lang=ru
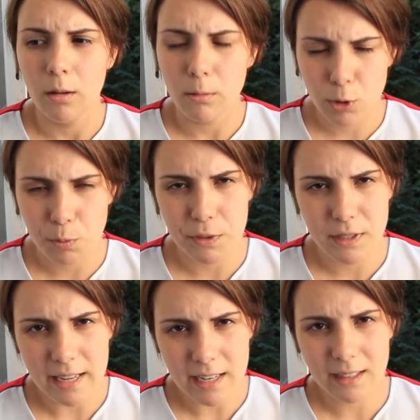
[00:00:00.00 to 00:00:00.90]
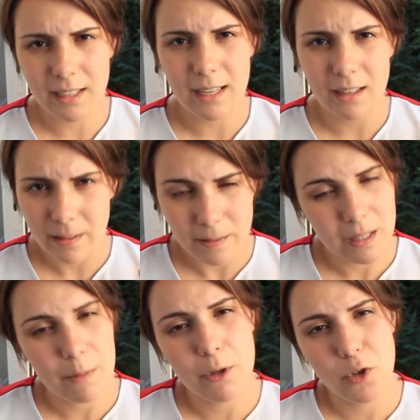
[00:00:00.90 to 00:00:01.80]
лучше по старинке,
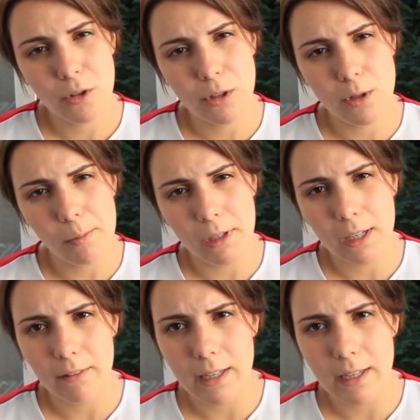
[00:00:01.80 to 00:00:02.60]
с кипяченой тепленькой